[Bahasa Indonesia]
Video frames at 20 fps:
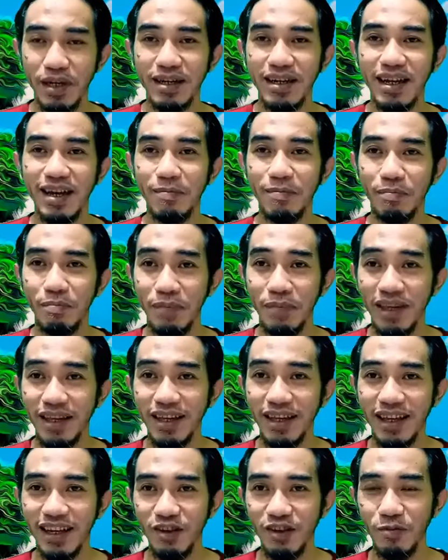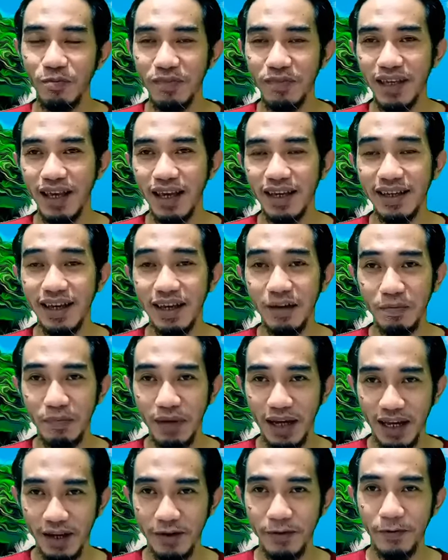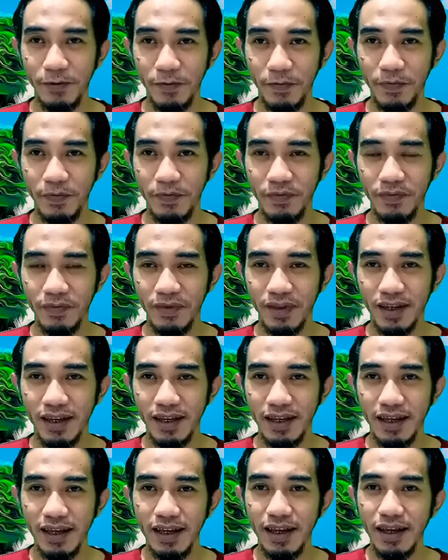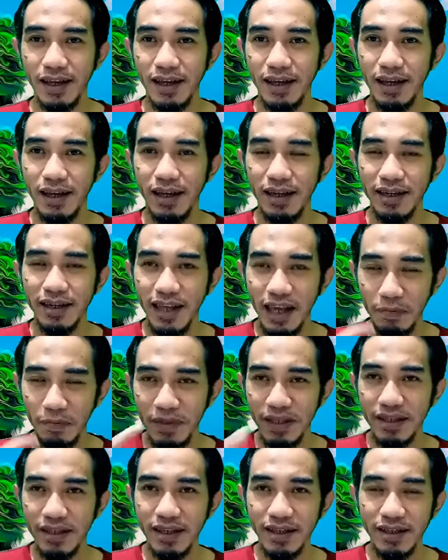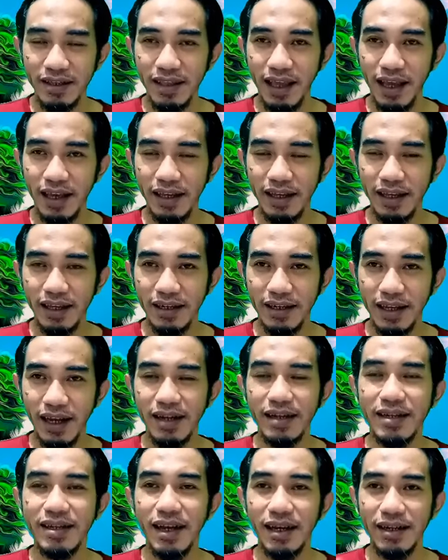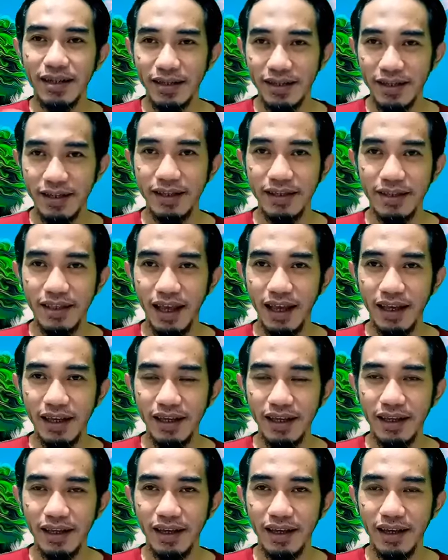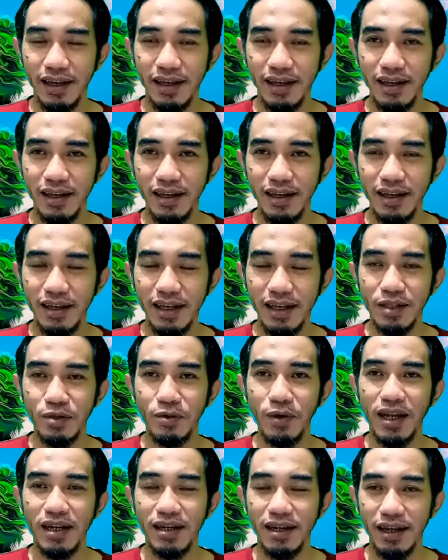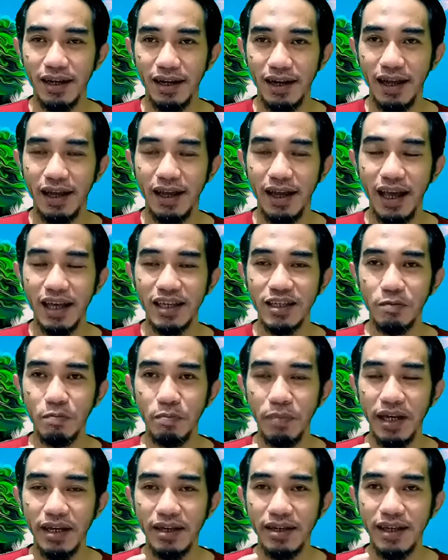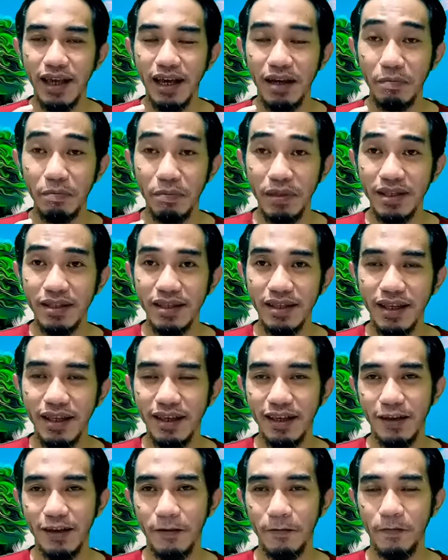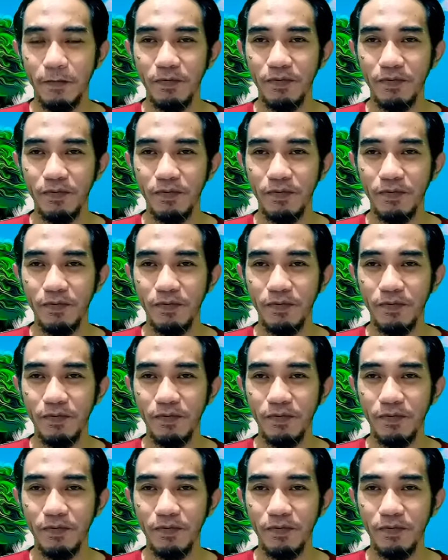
pendamping hidupnya yang baru. Dia mencintai dan dia dicintai itu adalah aspek yang penting,